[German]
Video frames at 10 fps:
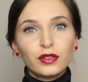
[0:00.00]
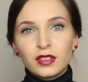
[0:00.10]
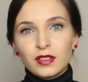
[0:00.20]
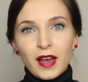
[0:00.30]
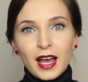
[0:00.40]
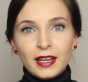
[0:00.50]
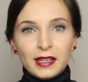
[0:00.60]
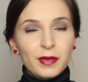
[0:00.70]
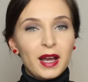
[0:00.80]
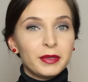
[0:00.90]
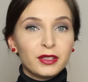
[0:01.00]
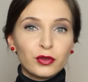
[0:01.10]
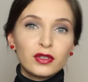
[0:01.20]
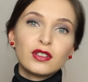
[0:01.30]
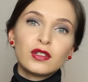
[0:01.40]
Und zwar ähm, habe ich
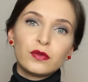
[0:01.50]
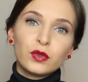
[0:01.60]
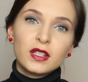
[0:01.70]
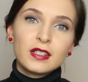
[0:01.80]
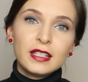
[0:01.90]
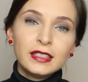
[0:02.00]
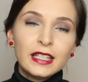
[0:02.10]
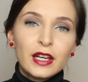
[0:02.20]
russische Wurzeln